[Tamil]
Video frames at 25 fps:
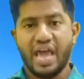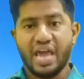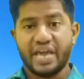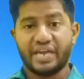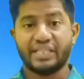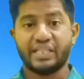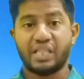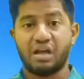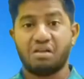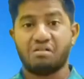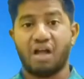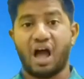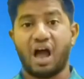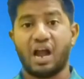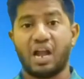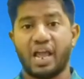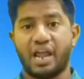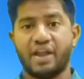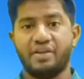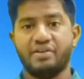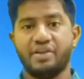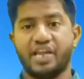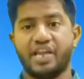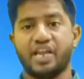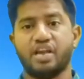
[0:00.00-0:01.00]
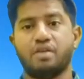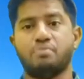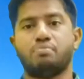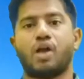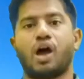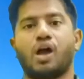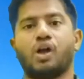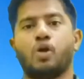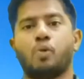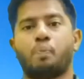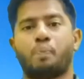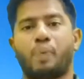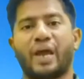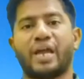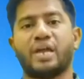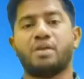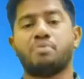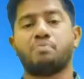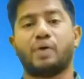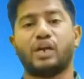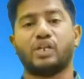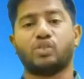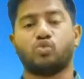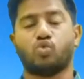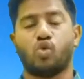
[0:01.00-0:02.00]
இந்த நாளை நீயும் நானும்
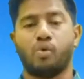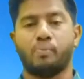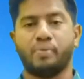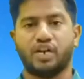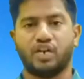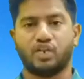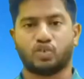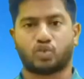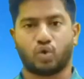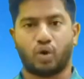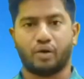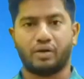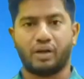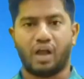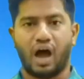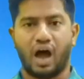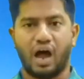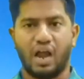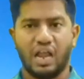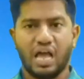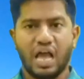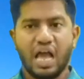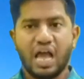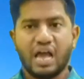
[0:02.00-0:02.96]
பயன்படுத்துவோம் என்று சொன்னால்